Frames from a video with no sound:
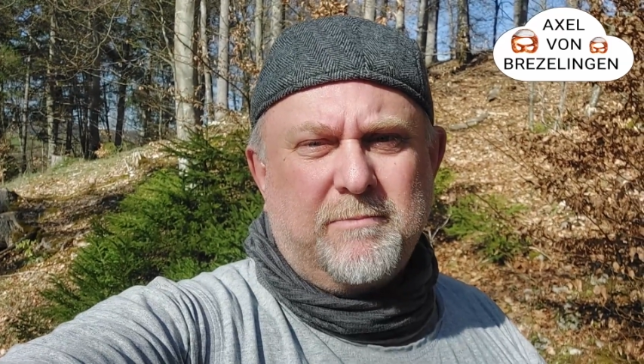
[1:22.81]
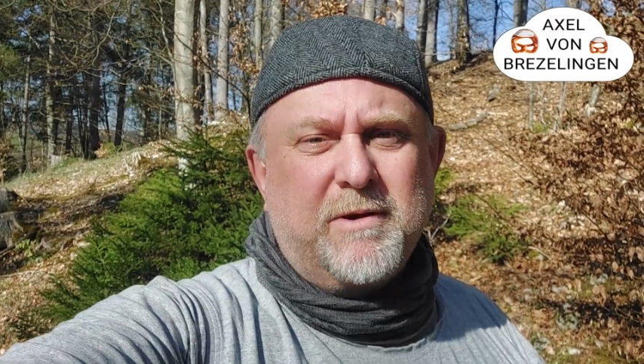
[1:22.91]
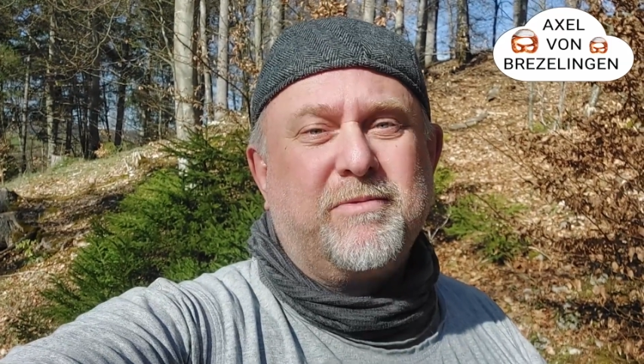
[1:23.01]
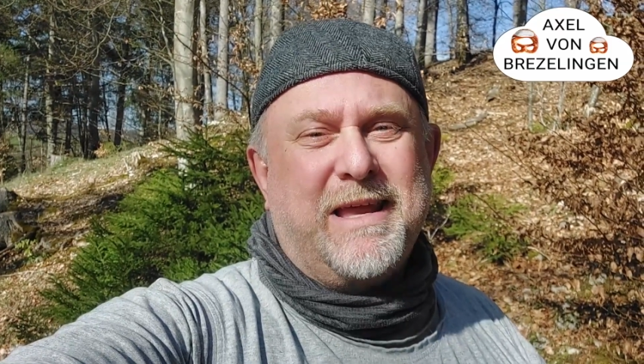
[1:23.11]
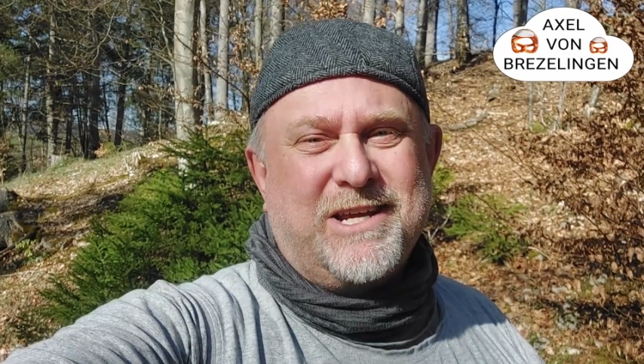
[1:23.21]

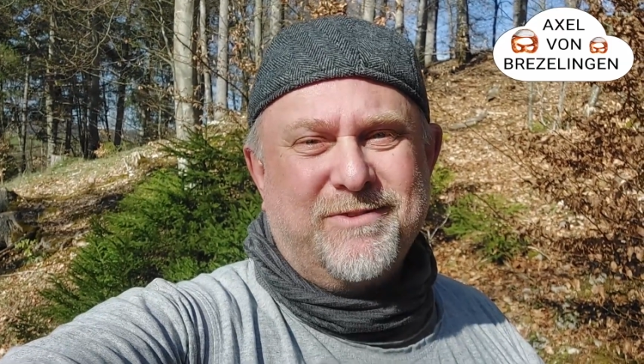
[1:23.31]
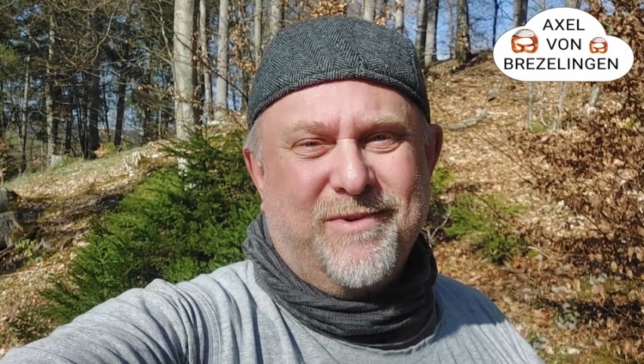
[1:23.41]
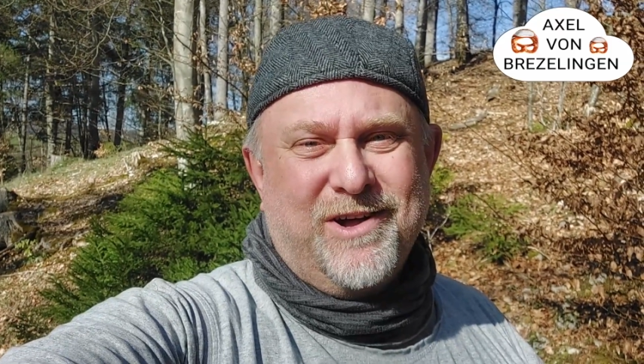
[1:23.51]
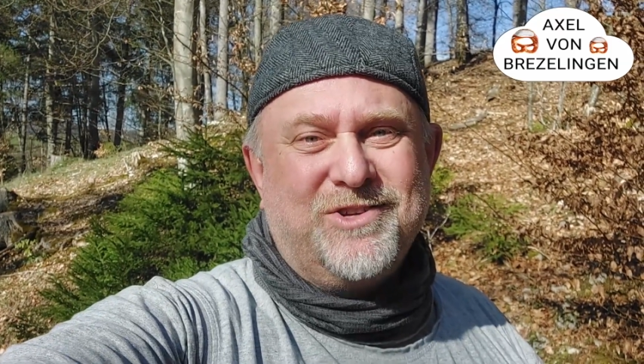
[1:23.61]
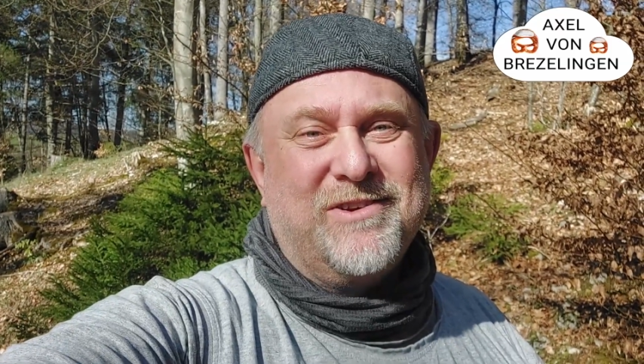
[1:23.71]
Bis zum nächsten
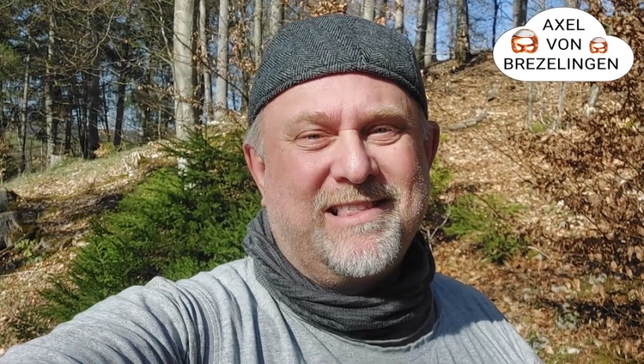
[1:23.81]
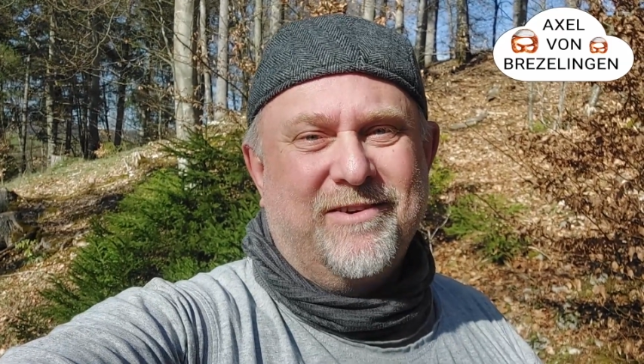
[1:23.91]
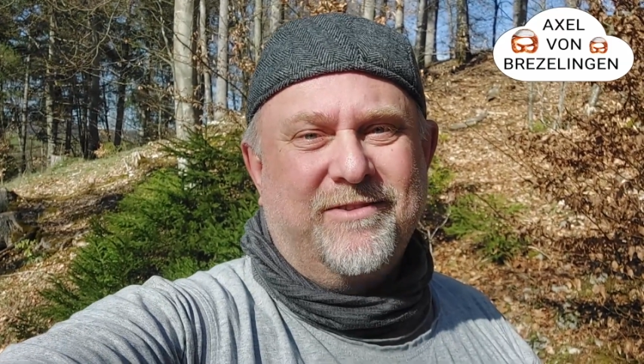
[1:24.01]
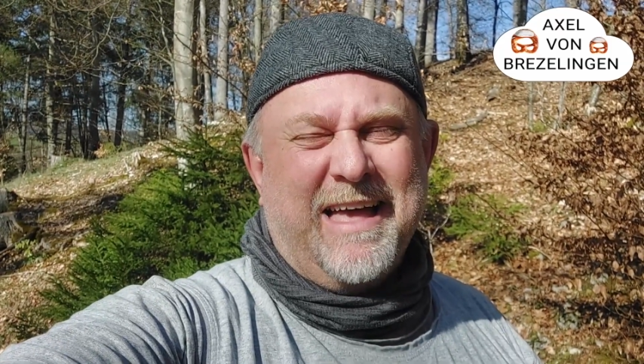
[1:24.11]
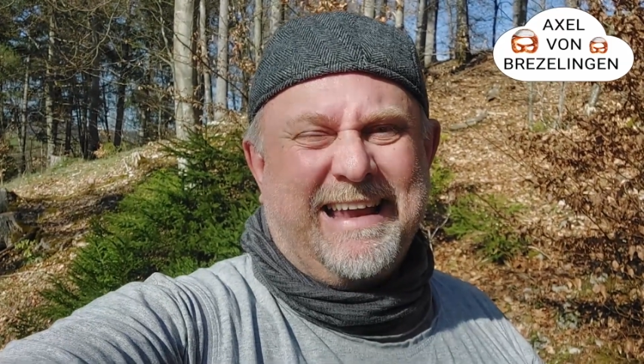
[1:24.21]
Mal. Tschüssle
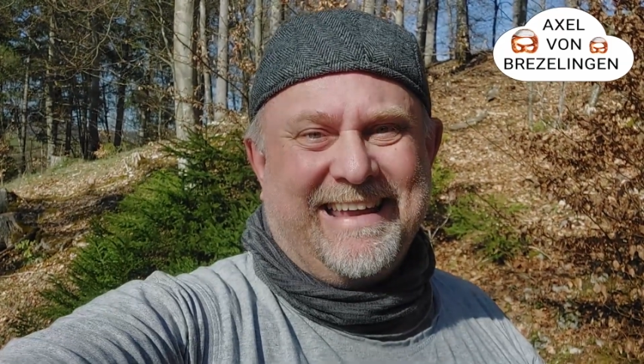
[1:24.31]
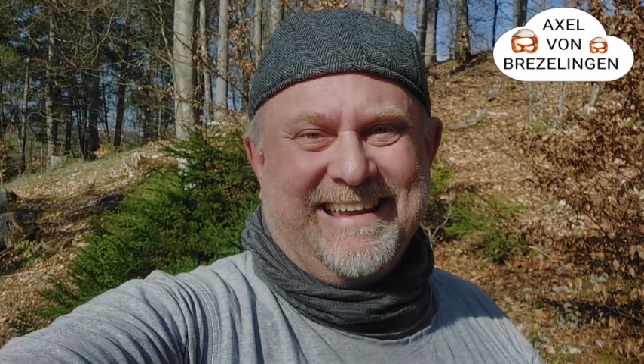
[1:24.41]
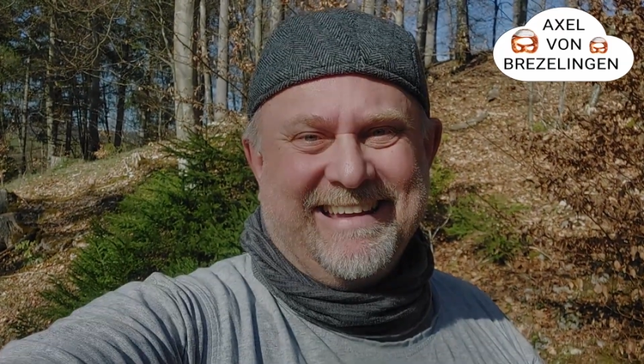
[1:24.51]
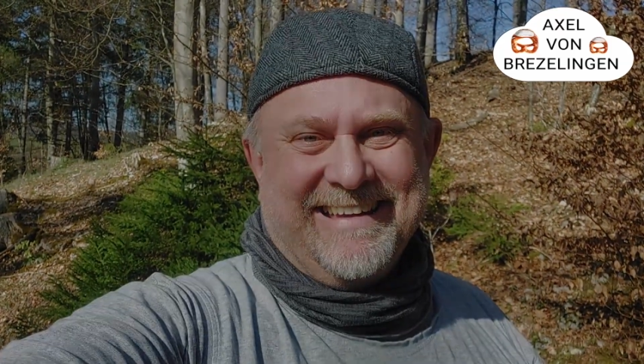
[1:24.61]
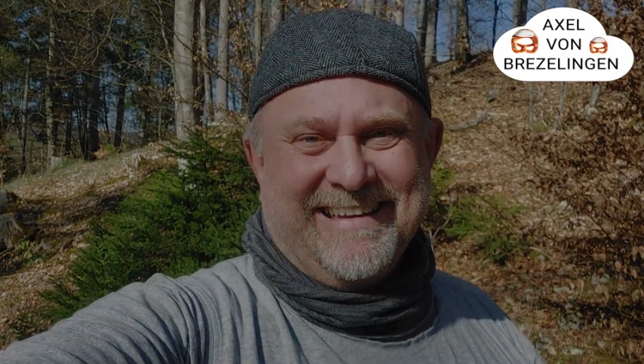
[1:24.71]
und Ade.